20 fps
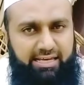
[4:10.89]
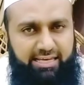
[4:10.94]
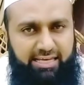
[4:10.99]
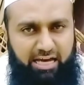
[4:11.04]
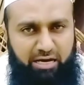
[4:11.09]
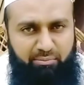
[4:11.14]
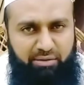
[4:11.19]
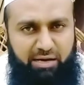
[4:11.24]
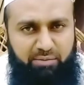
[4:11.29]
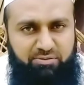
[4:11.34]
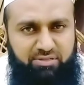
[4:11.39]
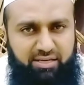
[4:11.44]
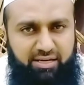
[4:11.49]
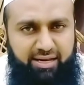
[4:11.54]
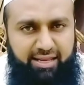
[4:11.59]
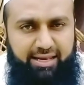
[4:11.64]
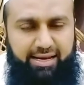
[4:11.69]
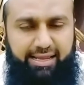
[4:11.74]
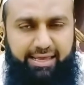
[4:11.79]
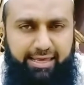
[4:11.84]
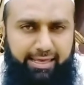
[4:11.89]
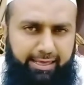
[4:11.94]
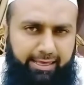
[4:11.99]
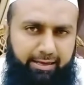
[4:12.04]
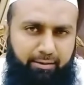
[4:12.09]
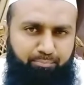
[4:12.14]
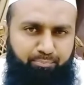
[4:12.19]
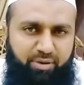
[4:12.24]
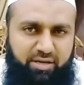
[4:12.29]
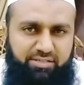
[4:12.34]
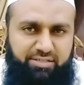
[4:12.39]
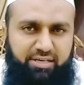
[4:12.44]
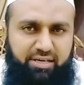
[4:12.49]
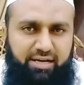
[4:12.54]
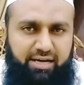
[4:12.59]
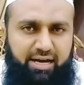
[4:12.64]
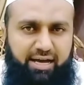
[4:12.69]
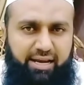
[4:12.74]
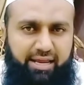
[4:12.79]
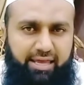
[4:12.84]
कि हम आपसे ले रहे हैं हम पैसे
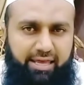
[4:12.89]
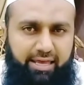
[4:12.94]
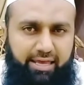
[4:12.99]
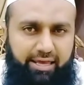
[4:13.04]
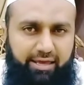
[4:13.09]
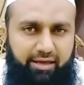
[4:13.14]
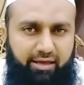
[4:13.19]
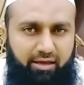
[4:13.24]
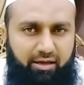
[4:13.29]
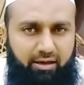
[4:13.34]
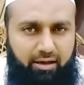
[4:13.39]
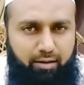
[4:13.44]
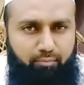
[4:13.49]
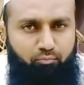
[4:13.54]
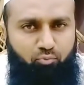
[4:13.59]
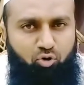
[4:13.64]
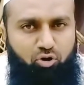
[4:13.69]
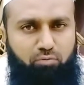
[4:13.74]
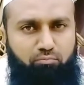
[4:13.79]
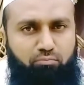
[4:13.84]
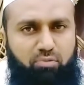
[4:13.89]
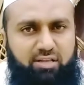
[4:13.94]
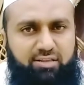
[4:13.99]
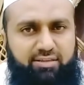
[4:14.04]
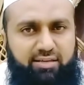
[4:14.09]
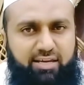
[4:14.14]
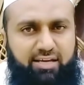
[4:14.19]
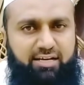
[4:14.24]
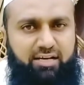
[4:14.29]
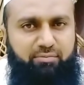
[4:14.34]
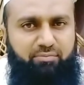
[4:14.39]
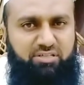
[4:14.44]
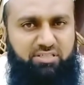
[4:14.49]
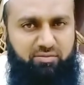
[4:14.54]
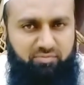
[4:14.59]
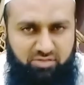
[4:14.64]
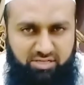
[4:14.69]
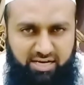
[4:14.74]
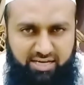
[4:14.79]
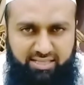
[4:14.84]
लगा रहे हैं अब मुकम्मल तरीका हमें
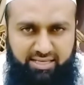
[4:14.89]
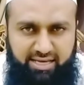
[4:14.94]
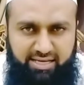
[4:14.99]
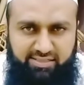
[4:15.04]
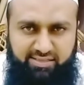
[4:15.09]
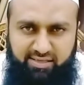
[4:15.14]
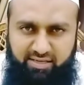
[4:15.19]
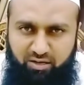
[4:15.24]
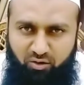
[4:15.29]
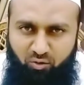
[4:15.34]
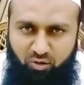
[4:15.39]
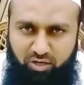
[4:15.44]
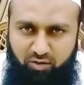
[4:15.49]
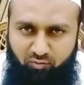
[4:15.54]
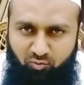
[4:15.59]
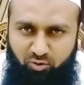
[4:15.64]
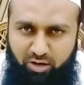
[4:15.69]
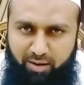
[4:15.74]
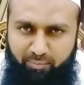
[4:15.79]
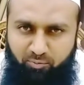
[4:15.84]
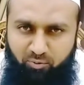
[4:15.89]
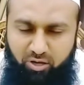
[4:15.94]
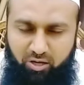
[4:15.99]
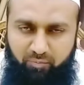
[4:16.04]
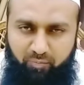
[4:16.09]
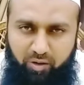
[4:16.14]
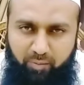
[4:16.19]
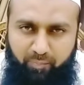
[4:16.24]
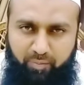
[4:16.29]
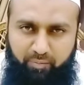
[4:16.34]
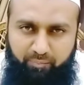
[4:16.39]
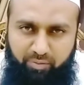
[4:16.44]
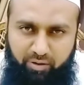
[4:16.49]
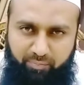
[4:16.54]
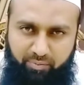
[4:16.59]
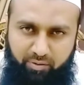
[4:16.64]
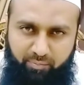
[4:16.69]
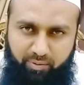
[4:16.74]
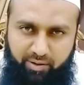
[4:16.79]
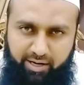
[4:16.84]
समझा दें ऐसे ना हो कि वो आपको एक पेपर
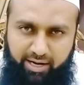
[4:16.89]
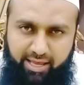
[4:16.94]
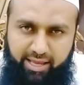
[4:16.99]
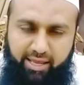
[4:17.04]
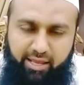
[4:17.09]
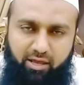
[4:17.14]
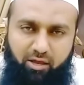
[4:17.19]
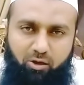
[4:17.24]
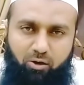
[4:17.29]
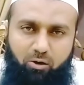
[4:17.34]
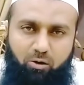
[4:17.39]
पेपर पकड़ाएं